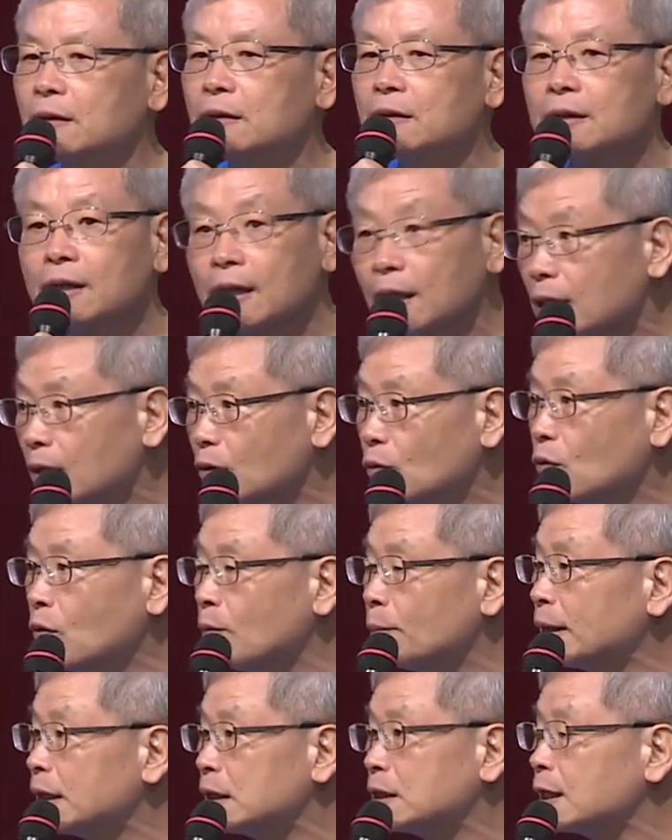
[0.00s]
那我
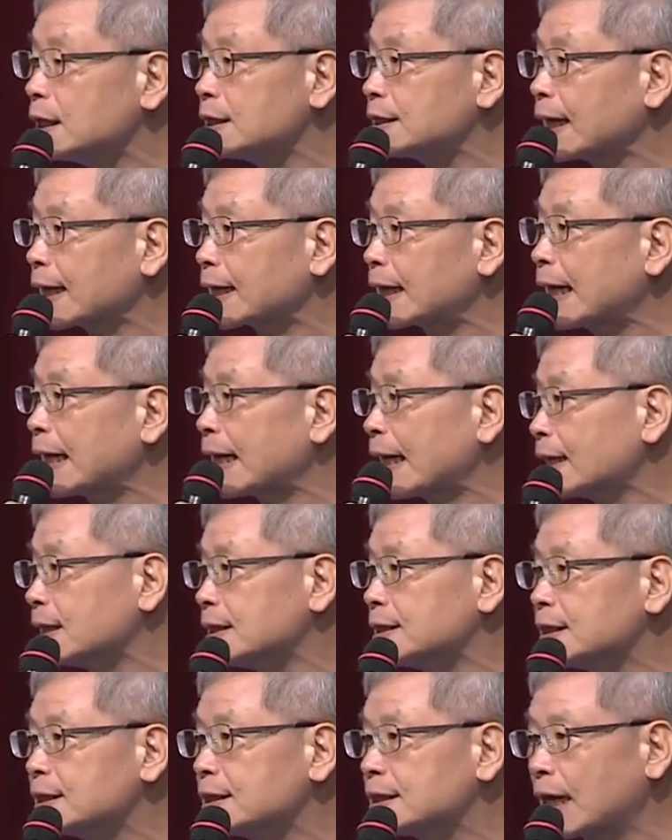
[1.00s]
们现在刚刚
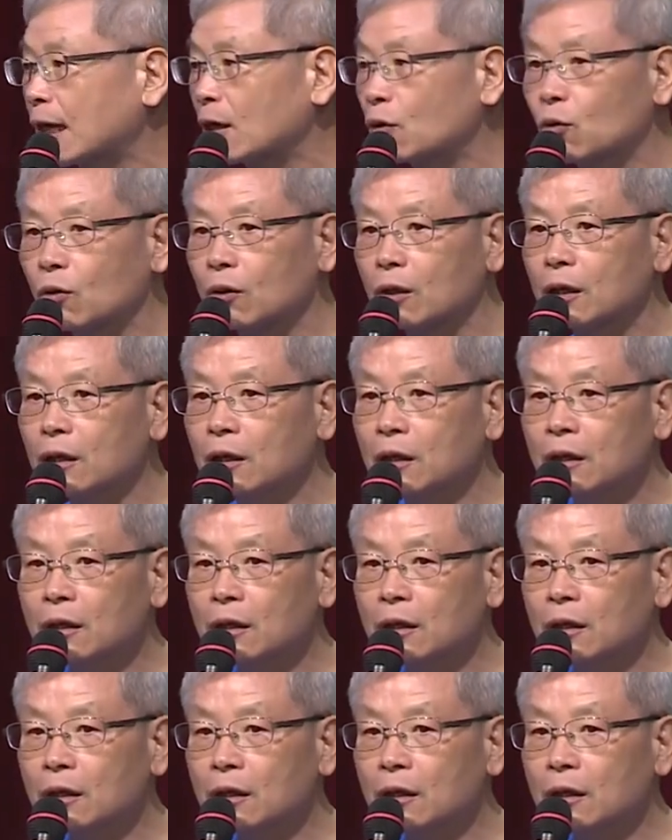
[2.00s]
已经讲过了，